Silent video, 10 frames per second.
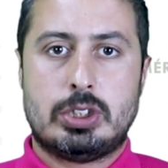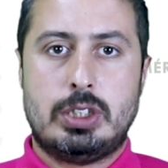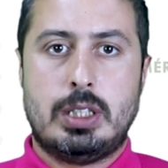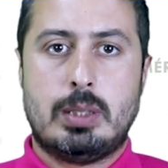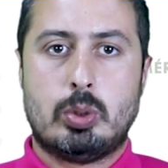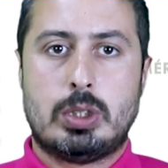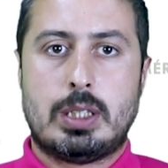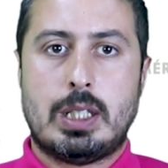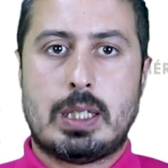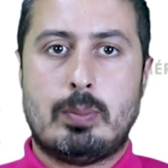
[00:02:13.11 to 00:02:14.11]
جديد لمدة
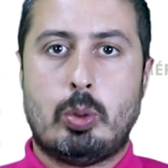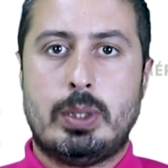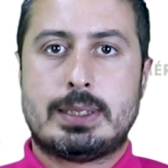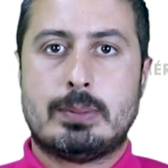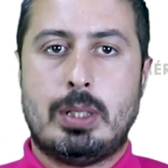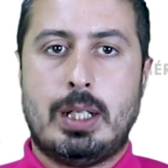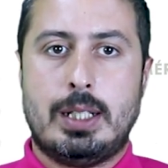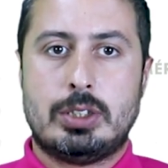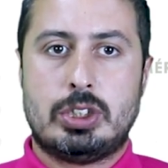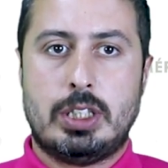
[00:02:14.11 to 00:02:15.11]
ثلاثة مواسم مع
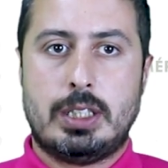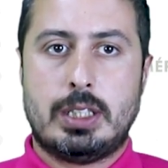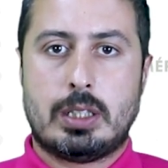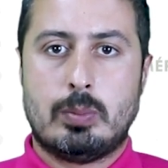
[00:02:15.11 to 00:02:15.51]
أحد الشركات